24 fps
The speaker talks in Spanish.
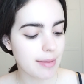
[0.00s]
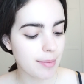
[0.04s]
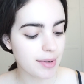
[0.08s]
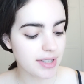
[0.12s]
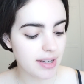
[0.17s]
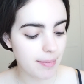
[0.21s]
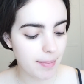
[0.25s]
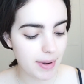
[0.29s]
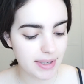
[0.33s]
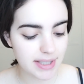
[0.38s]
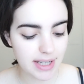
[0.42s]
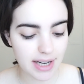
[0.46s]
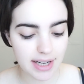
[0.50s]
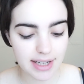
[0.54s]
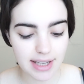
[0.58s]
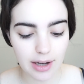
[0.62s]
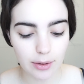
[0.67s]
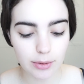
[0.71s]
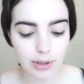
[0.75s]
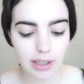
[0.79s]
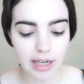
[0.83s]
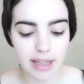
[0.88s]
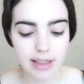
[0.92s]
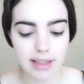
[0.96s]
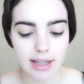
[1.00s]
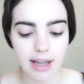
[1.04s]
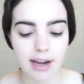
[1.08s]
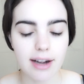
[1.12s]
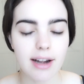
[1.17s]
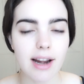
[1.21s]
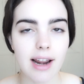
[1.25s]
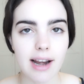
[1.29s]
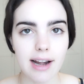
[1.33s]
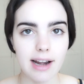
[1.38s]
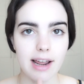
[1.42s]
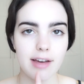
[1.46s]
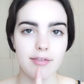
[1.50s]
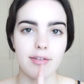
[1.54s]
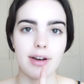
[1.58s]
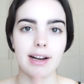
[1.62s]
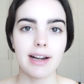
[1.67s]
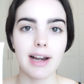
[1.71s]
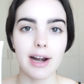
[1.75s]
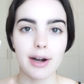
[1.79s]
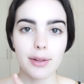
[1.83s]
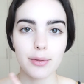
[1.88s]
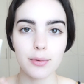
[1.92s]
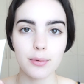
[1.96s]
vamos a pasar ya a utilizar la
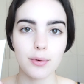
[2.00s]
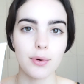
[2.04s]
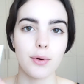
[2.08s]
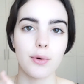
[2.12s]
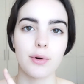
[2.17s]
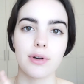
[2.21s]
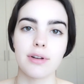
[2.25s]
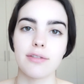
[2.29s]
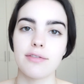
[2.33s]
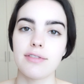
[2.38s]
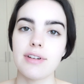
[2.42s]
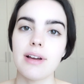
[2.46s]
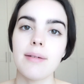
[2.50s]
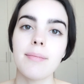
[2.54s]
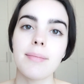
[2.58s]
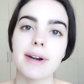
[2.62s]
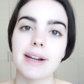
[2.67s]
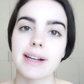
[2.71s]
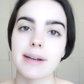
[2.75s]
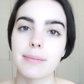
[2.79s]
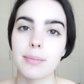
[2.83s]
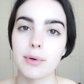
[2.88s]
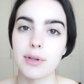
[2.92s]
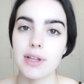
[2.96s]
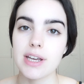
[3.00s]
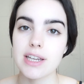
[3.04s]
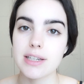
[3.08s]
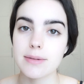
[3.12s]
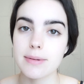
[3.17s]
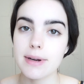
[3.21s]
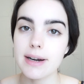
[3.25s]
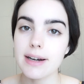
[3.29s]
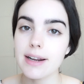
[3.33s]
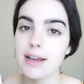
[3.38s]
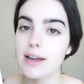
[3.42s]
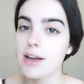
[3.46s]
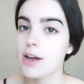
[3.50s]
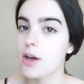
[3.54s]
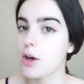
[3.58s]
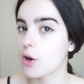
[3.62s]
Faclar Duo Onifian para que podáis ver